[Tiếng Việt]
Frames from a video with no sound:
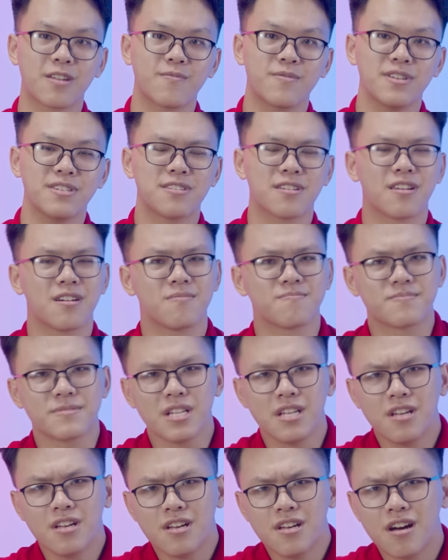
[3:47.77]
em nghĩ rằng là
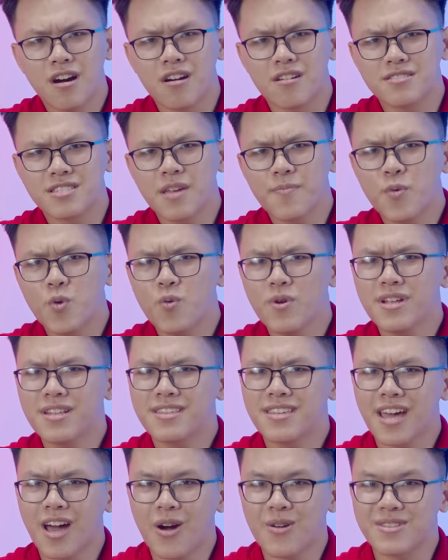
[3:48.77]
Uh, xê pê u
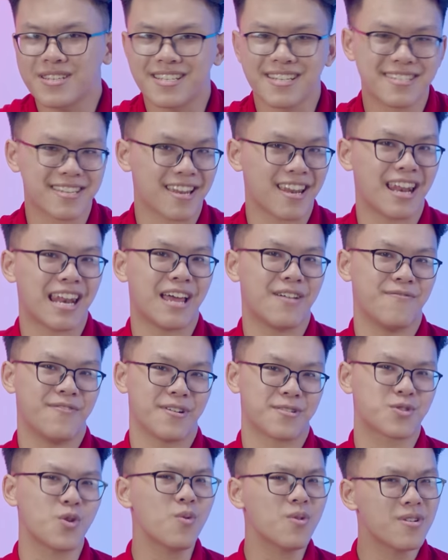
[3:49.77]
Intel thì chắc chắn là làm
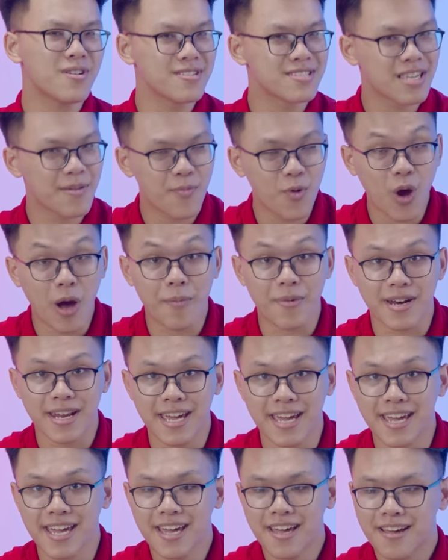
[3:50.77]
việc tốt hơn xê pê u a em
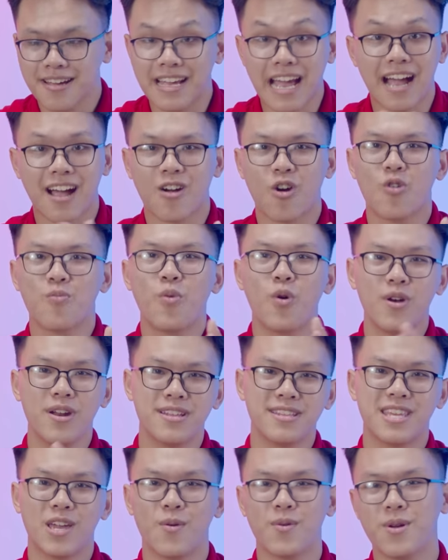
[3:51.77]
đê, các onboard
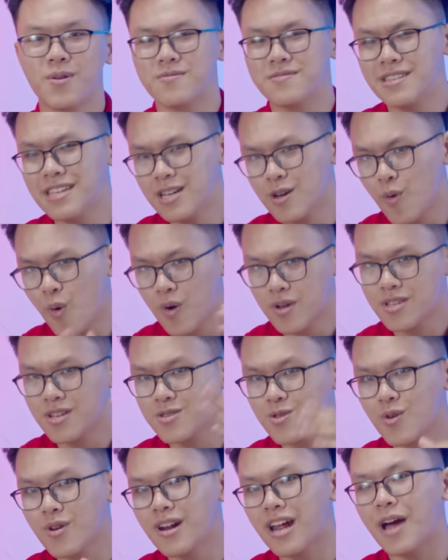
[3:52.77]
Intel kiểu gì cũng hỗ trợ
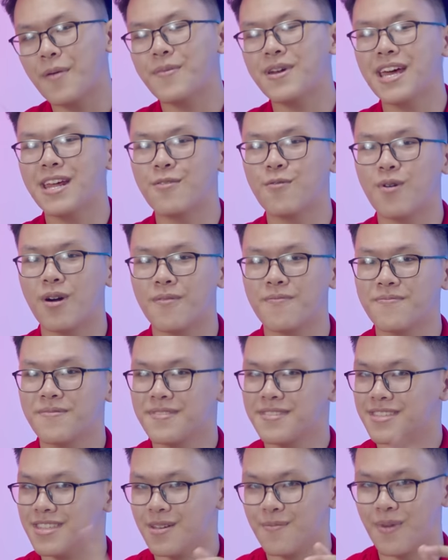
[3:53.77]
tốt hơn a em đê đúng không ạ?
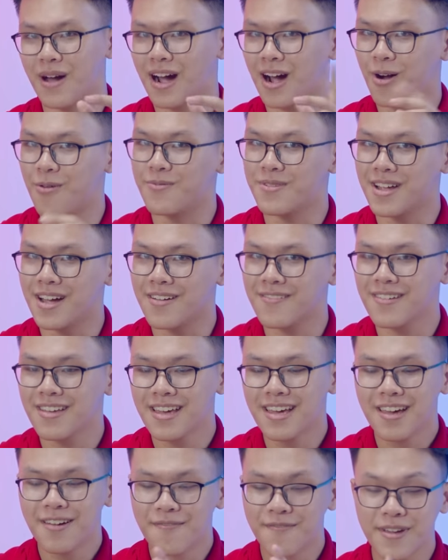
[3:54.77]
Nhưng mà không nhá,
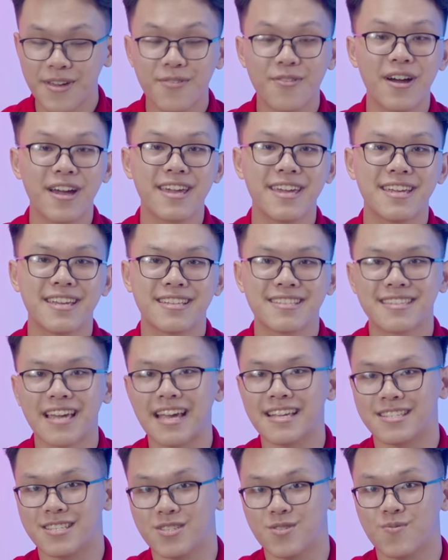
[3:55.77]
V-Ray
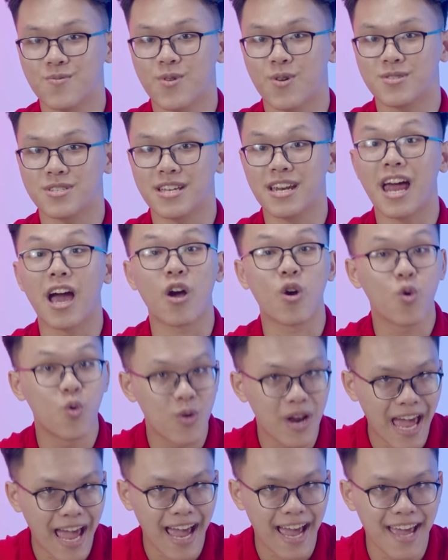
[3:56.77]
chạy sử dụng đó chính là
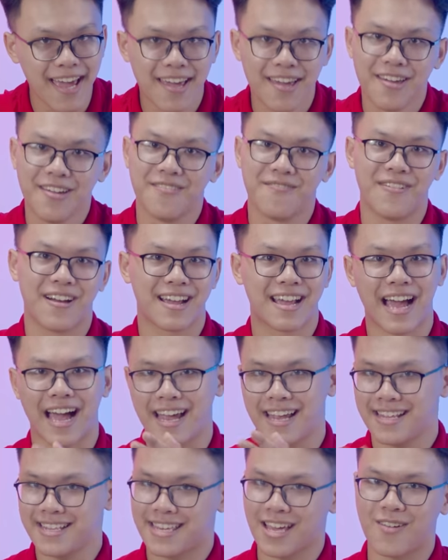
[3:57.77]
CUDA, và cả
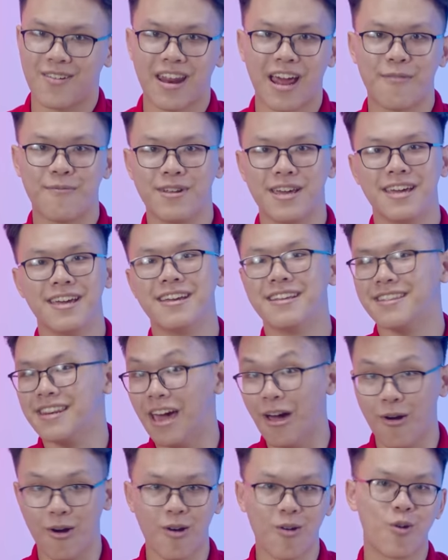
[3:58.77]
Intel lẫn a em đê
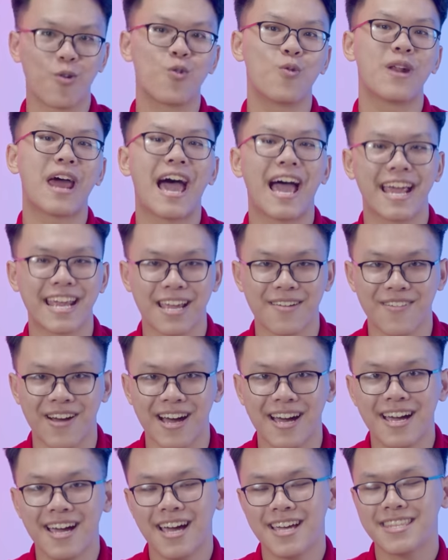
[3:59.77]
đều không có CUDA anh em
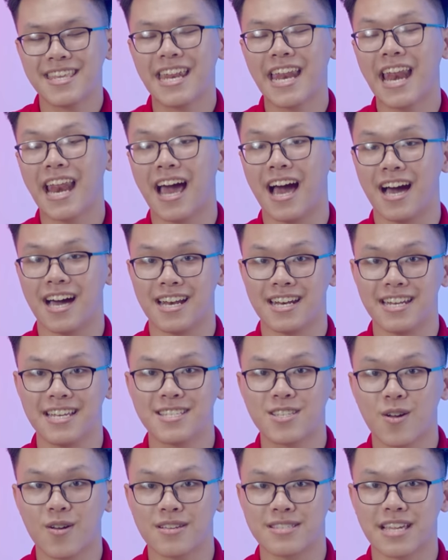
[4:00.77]
ạ. Thế nên là
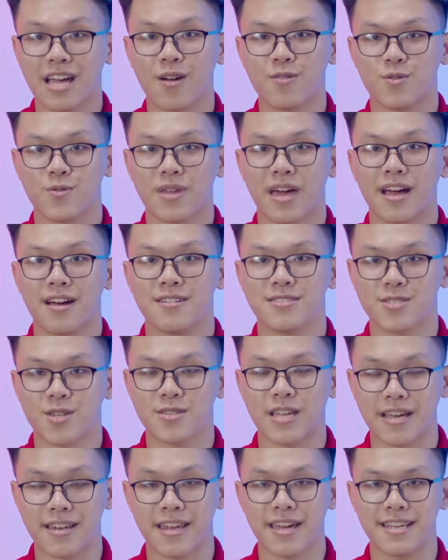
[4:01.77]
lý do tại sao chúng ta ở so
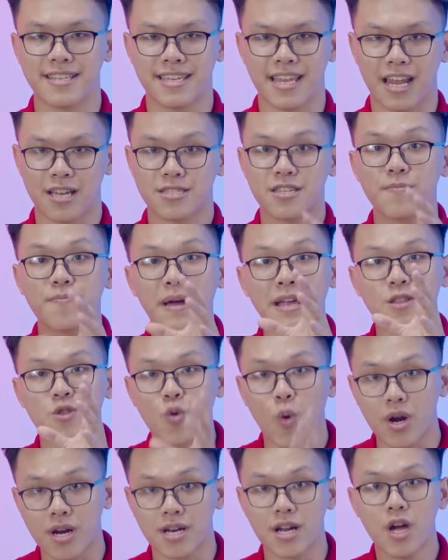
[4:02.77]
sánh ở đây chỉ là sức mạnh
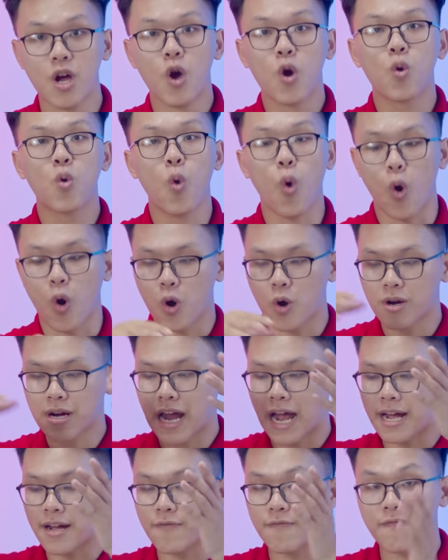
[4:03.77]
thuần của con
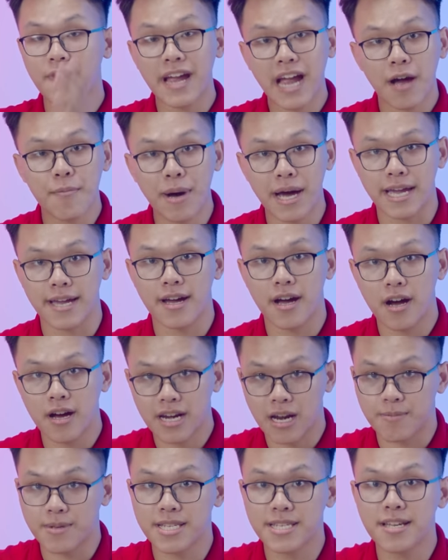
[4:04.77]
card Vega bảy
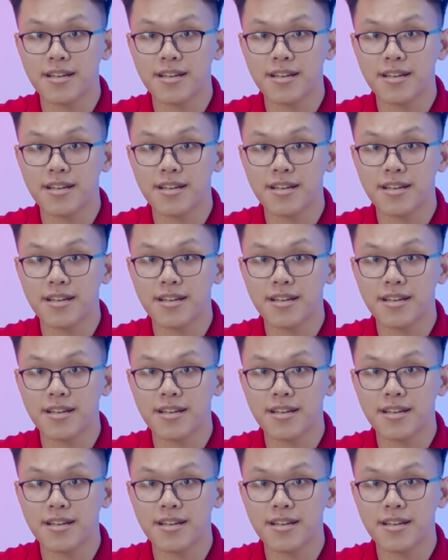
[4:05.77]
nằm trên